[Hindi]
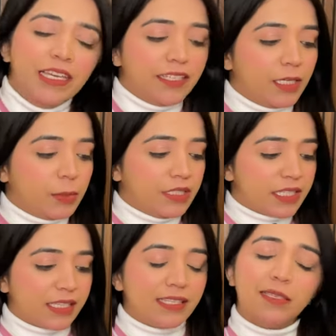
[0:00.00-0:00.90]
ये भी
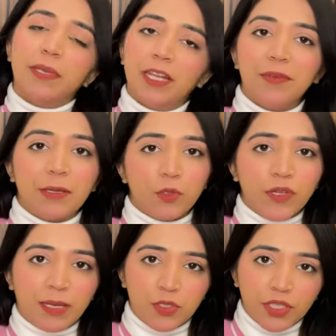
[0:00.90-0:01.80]
जैसे इससे पहले मैंने आपको
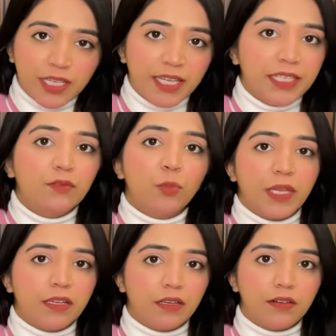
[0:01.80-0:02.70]
कैप्चर दिखाई थी वो
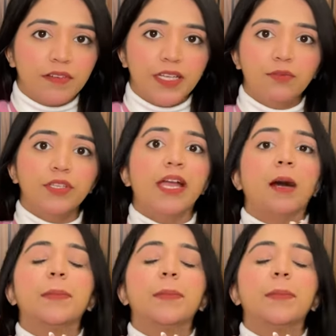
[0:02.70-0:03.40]
पिंक कलर वाली वो यहाँ